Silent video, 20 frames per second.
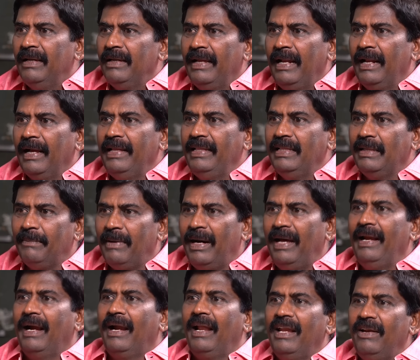ஏன்னா இந்த
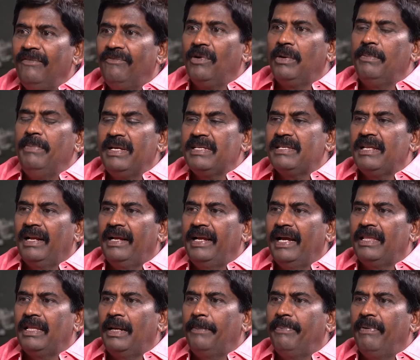மாதிரியான இன்ஃபர்மேஷனை
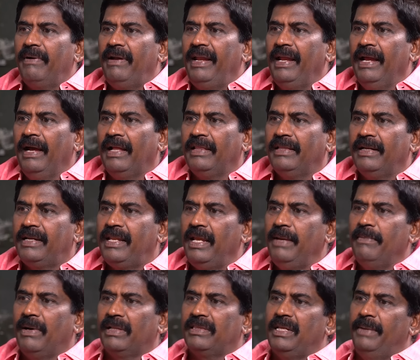கேதர் பண்ணி அந்த
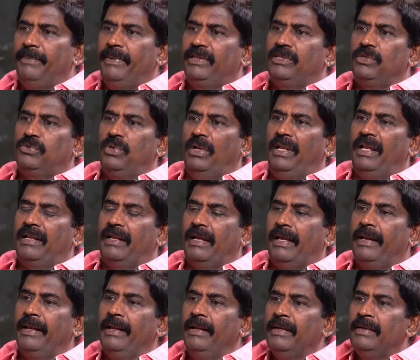டீம் அத்தனை பேருக்கு
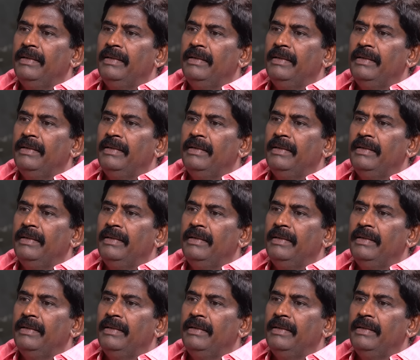சொல்லியிருக்கிறாரு